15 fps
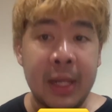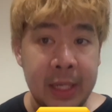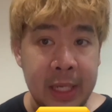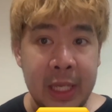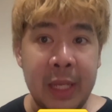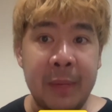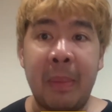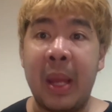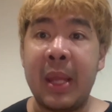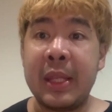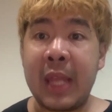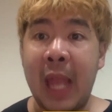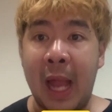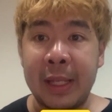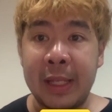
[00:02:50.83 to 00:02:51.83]
ดีเป็นอ
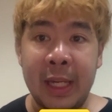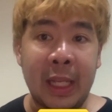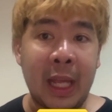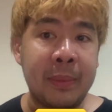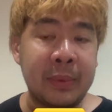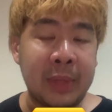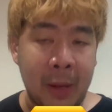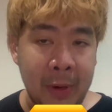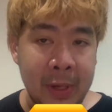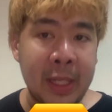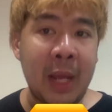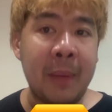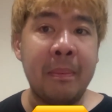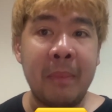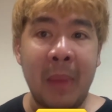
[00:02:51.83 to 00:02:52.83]
ย่างยิ่งนะครับแต่วันนี้ค
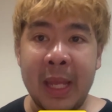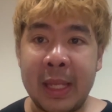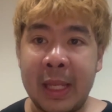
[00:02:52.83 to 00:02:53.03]
รับไม่